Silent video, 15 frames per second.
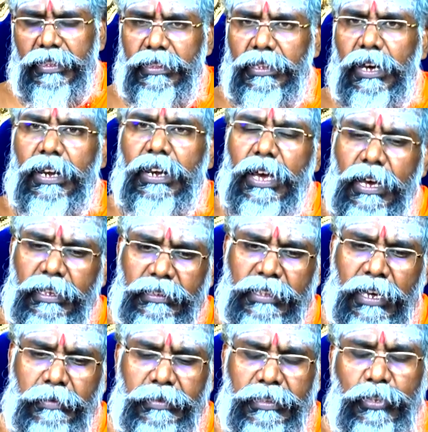வந்தால் அது
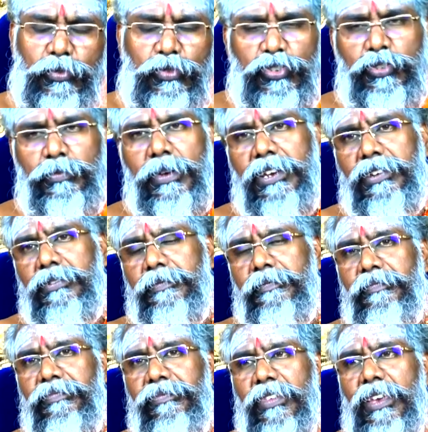தாம்பத்திய தோஷமாகிடும்
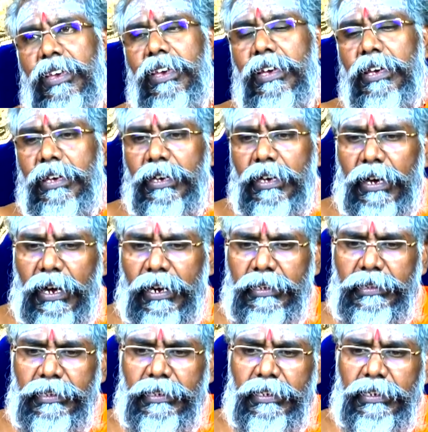
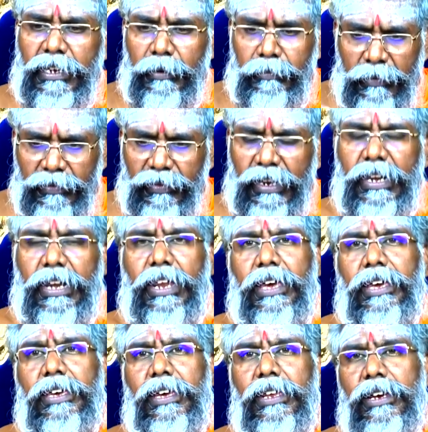அடுத்து நம்ம வீட்டில்
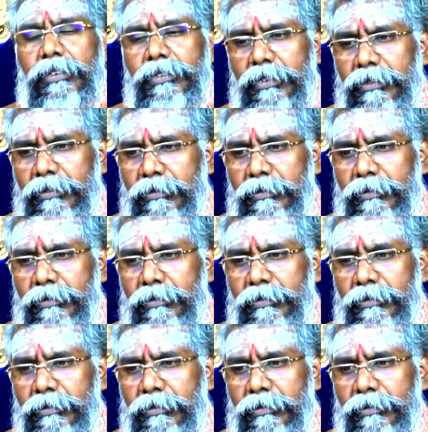யாராவது